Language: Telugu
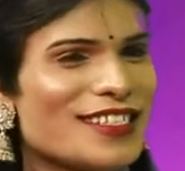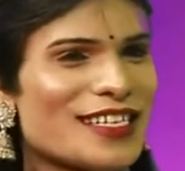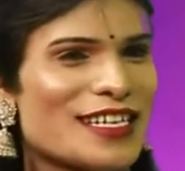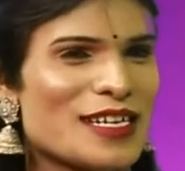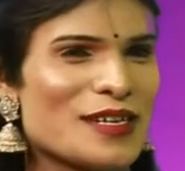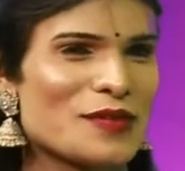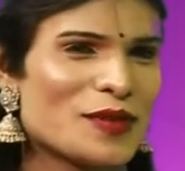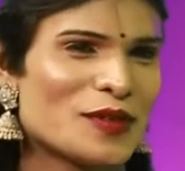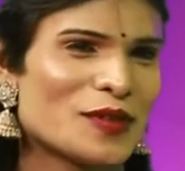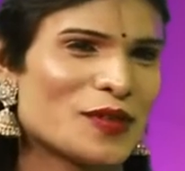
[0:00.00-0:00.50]

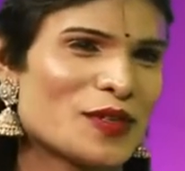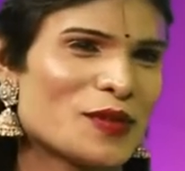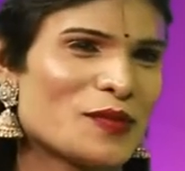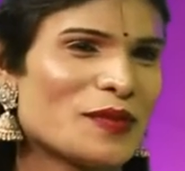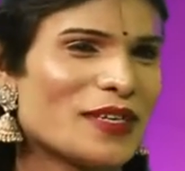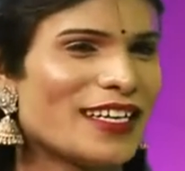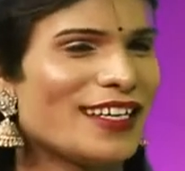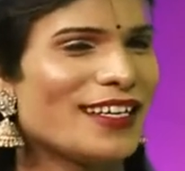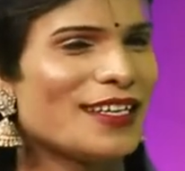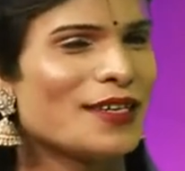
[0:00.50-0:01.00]
చాలా
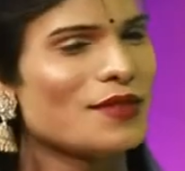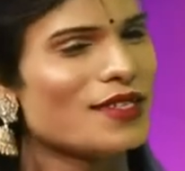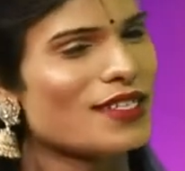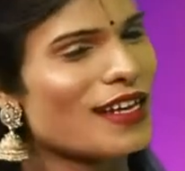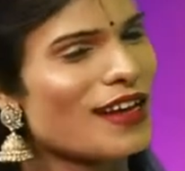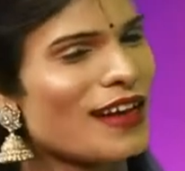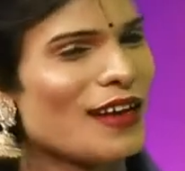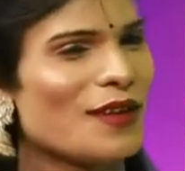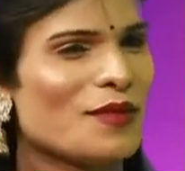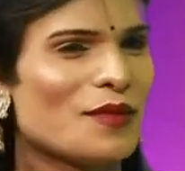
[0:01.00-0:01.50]
బాగున్నాము నీకేం
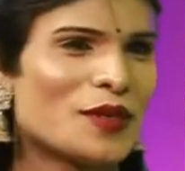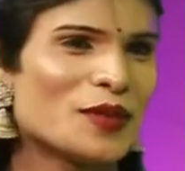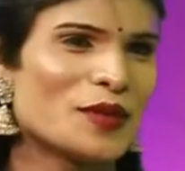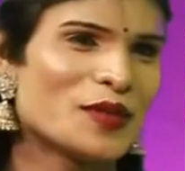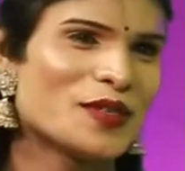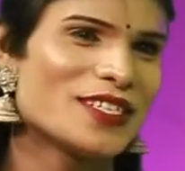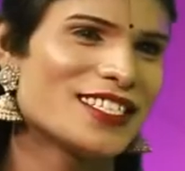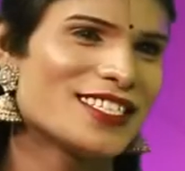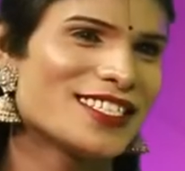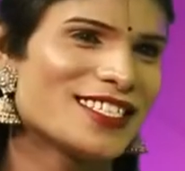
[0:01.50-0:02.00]
చాలా
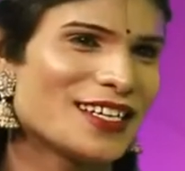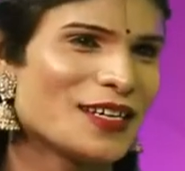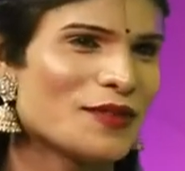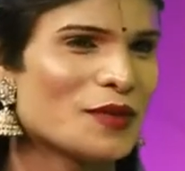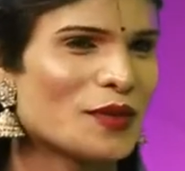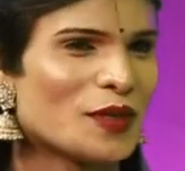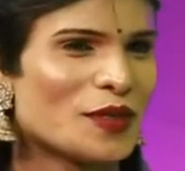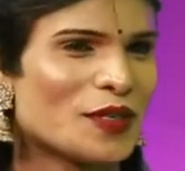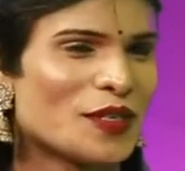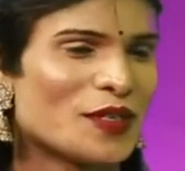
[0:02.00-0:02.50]
బాగున్నావు నిజంగా
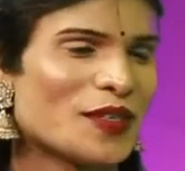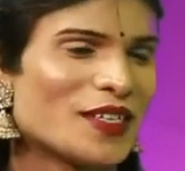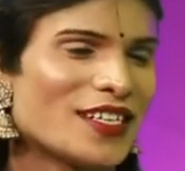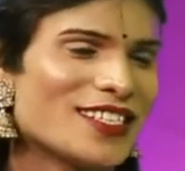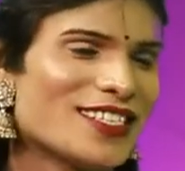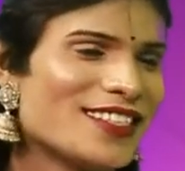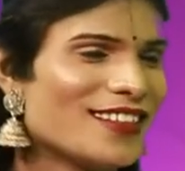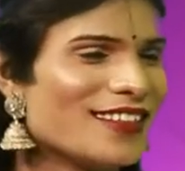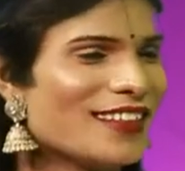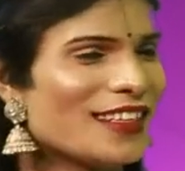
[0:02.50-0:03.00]
బాగున్నావు
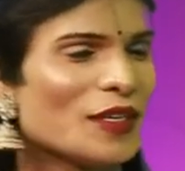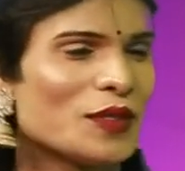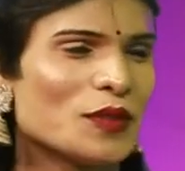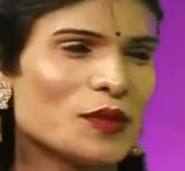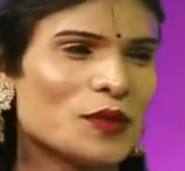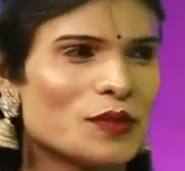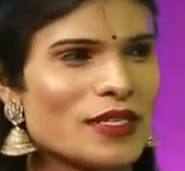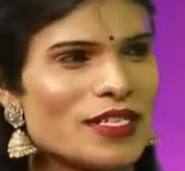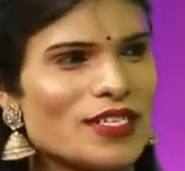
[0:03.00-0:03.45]
అనేసి తను